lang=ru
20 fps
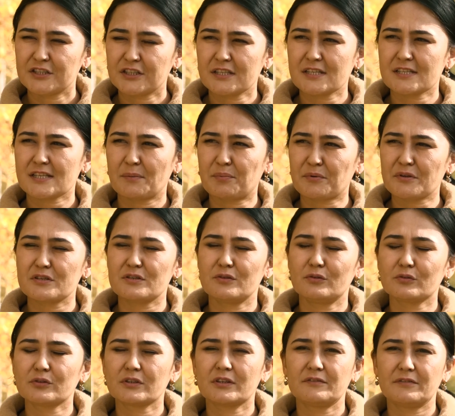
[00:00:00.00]
через
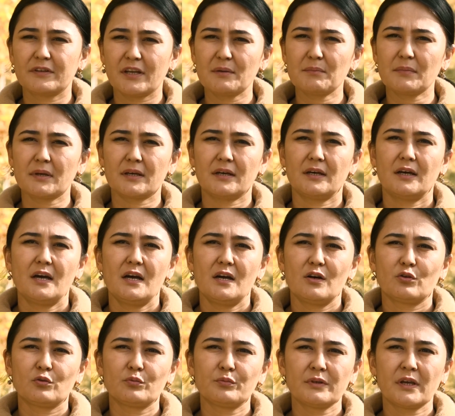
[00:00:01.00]
определенное время
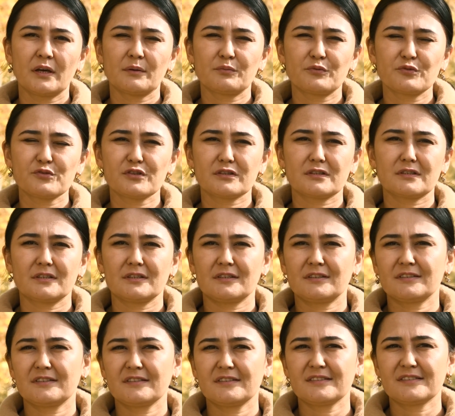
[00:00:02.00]
у меня будет,
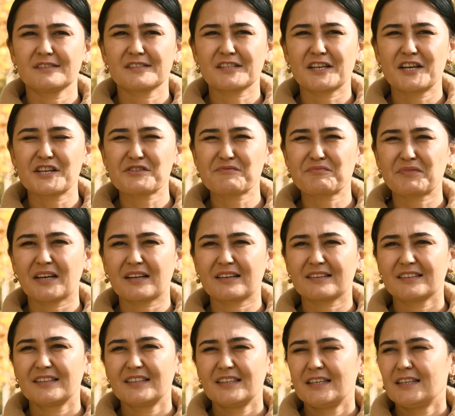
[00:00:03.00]
э, скажем так,
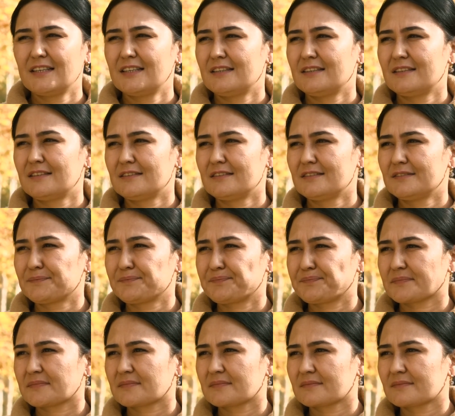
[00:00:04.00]
э,
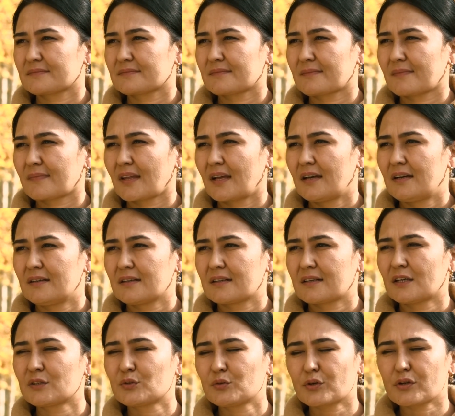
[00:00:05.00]

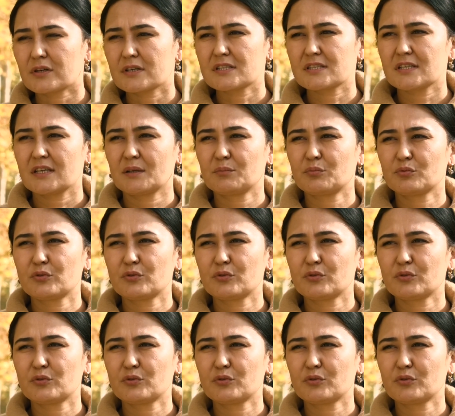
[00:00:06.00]
контора, где я